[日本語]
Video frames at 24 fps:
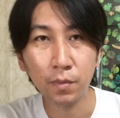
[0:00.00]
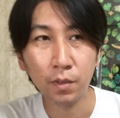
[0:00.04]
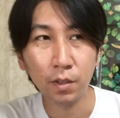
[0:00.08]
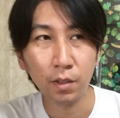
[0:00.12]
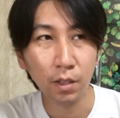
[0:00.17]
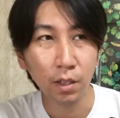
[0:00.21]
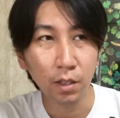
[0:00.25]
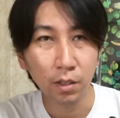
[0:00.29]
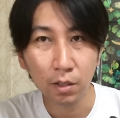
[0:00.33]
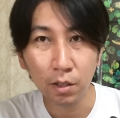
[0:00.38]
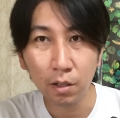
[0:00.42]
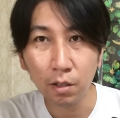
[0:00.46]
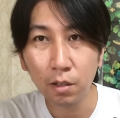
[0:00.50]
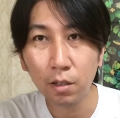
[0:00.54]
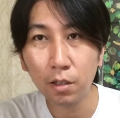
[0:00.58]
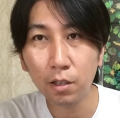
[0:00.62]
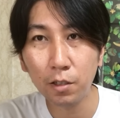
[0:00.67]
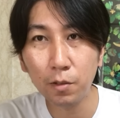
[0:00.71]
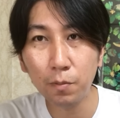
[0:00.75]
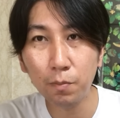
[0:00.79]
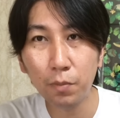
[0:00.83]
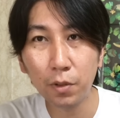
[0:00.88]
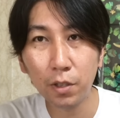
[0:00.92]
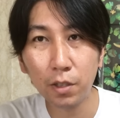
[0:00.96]
ね、だから
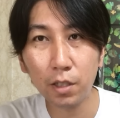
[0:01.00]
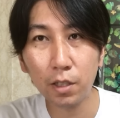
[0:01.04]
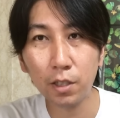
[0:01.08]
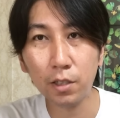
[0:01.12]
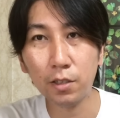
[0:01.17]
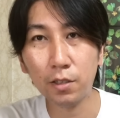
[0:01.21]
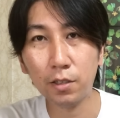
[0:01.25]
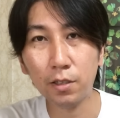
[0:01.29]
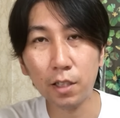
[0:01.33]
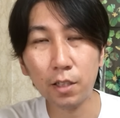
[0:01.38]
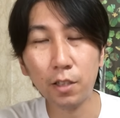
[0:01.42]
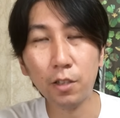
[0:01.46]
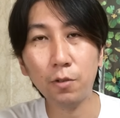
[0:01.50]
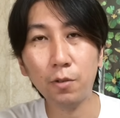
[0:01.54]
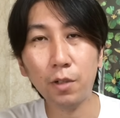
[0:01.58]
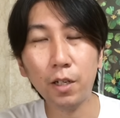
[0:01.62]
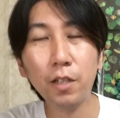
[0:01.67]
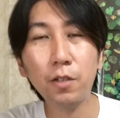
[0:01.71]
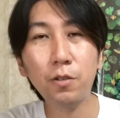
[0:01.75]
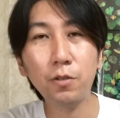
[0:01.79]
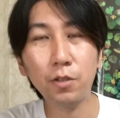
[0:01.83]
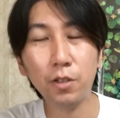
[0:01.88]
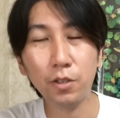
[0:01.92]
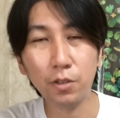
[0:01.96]
隠蔽体質だって言わ
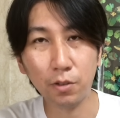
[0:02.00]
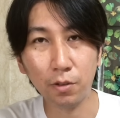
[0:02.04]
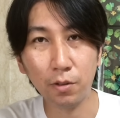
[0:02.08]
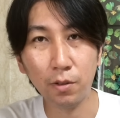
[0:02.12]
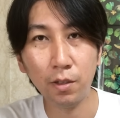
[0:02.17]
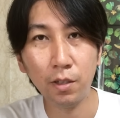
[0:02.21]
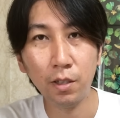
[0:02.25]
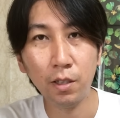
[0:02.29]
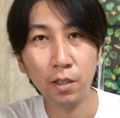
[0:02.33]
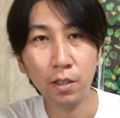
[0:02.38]
れるんですよ